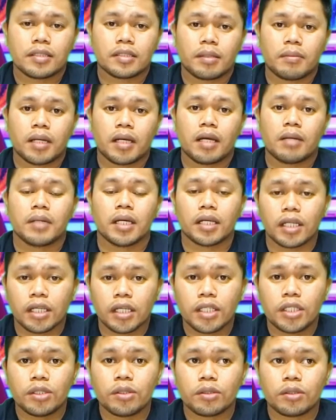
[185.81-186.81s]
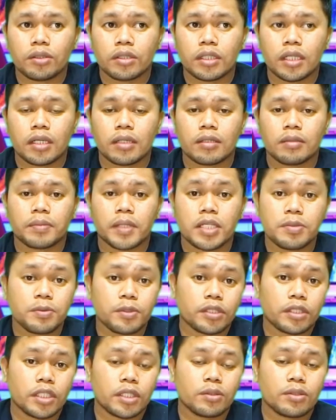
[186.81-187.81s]
Sa mga magre-renew ng
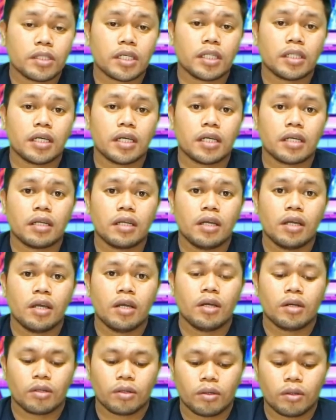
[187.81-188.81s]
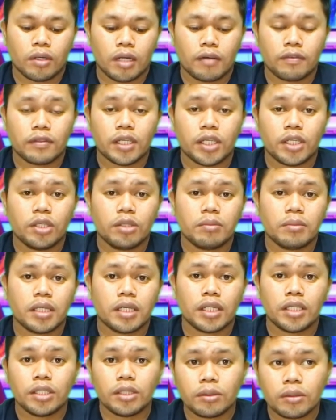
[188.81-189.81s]
passport dito sa Qatar, kung after nyo
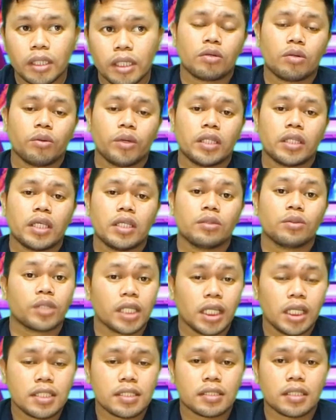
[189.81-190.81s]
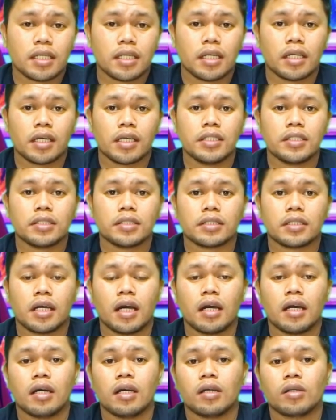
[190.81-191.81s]
mag-renew, kung waiting to release ka na guys,
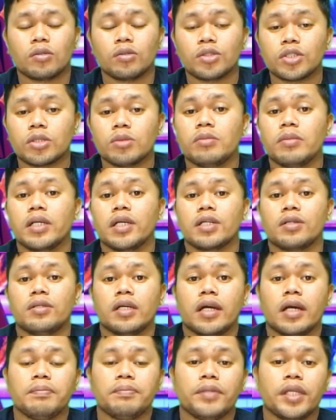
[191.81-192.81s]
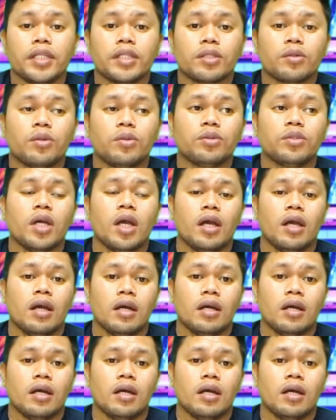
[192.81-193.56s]
uh, kung gusto mong magkaroon ng update, kung